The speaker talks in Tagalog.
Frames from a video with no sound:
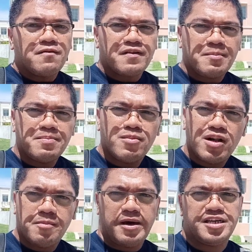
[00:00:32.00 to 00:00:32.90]
from
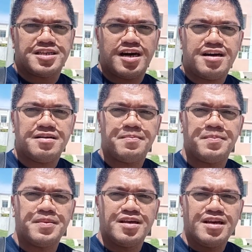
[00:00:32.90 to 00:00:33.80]
Mall of Asia
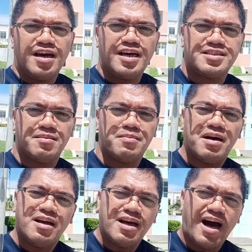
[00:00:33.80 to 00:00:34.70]
is
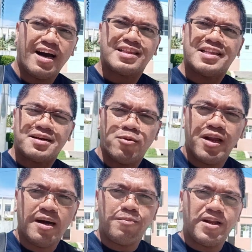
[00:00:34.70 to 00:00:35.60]
ang tatakbuhin
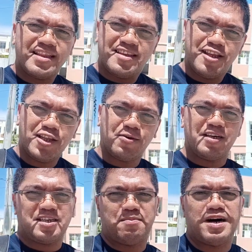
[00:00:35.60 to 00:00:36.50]
lang po natin dito
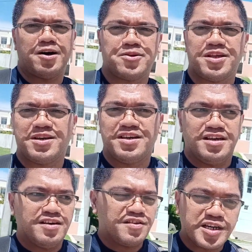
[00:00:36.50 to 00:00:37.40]
is about
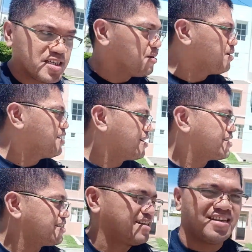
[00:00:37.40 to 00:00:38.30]
30
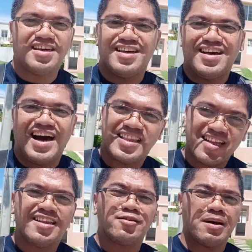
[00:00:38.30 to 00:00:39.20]
minutes at
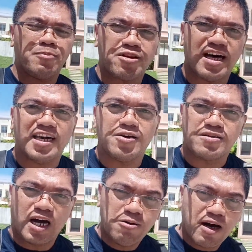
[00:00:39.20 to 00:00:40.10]
andito na po tayo
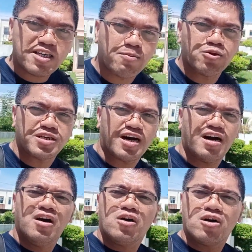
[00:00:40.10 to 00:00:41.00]
townhouse po siya
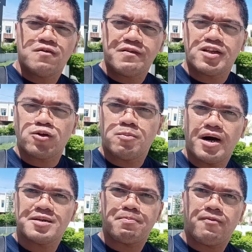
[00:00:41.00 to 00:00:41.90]
offered through
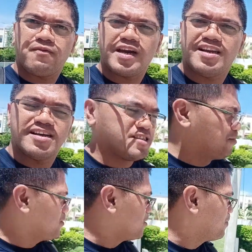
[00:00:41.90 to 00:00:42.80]
bank financing
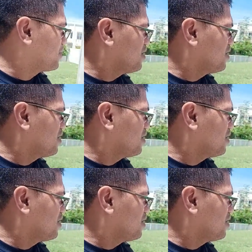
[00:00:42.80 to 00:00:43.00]
po